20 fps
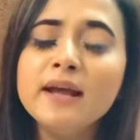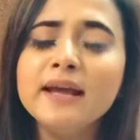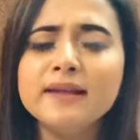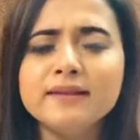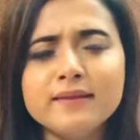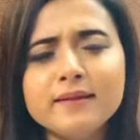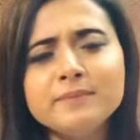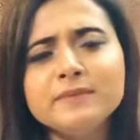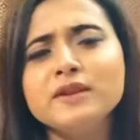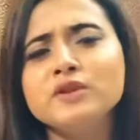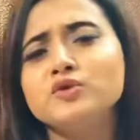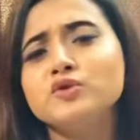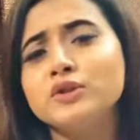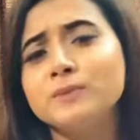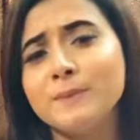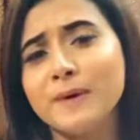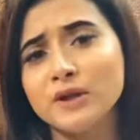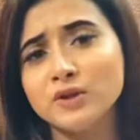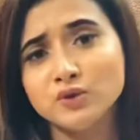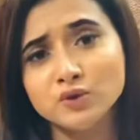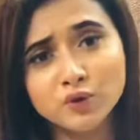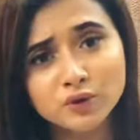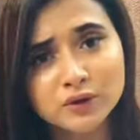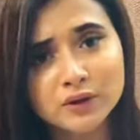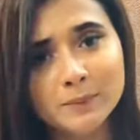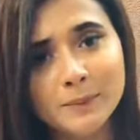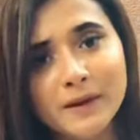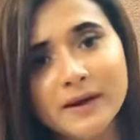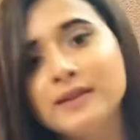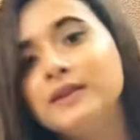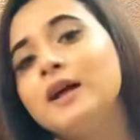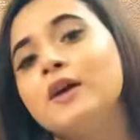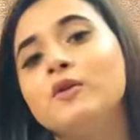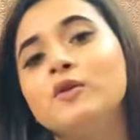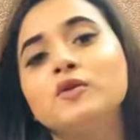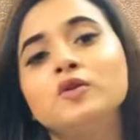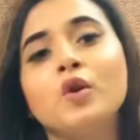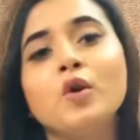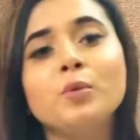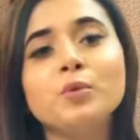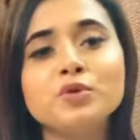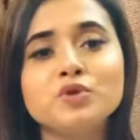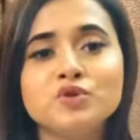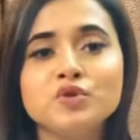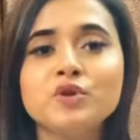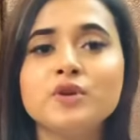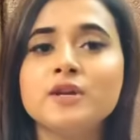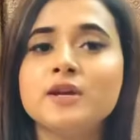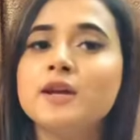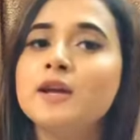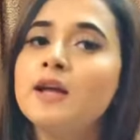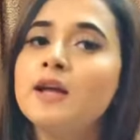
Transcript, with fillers: এক্সাম দিয়ে যদি পাস করতে পারি তাহলে তো অবশ্যই